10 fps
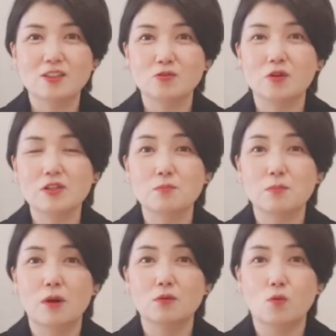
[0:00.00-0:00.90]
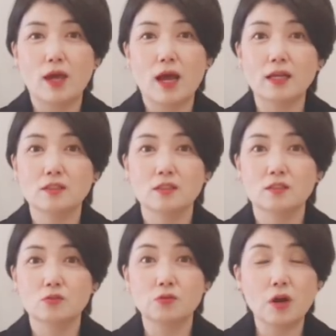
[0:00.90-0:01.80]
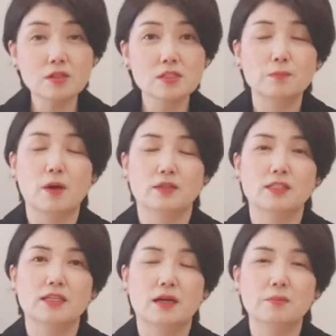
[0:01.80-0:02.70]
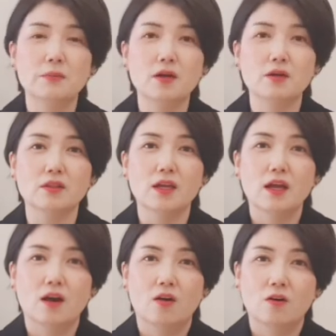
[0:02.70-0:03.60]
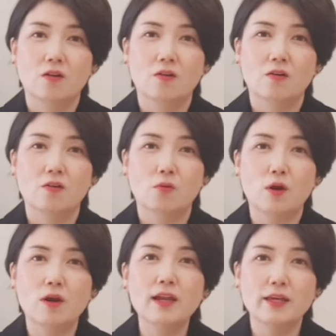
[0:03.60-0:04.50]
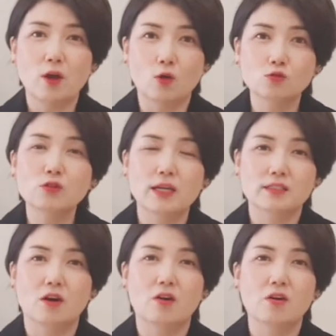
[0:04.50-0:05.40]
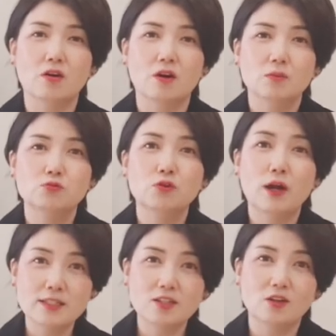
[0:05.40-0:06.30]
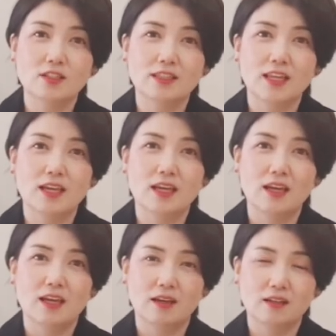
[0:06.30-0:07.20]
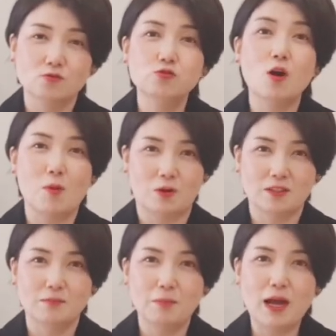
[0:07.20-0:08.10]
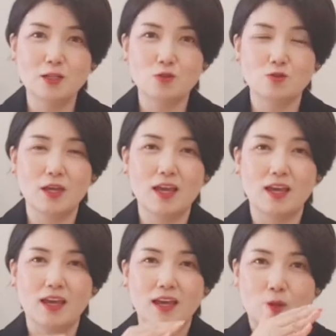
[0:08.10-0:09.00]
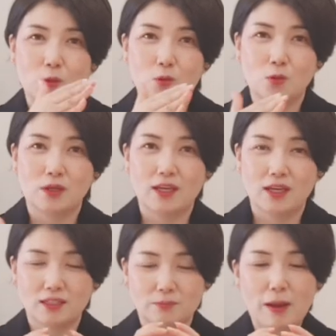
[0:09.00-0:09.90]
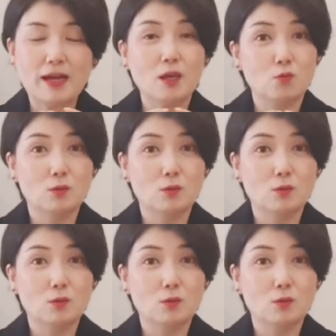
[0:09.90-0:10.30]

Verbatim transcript: hot cross bun 왜 hot 크로스 번이냐면 어, 원래 영국에서 부활절 때 구워 먹는 빵 중에 이렇게 그 빵의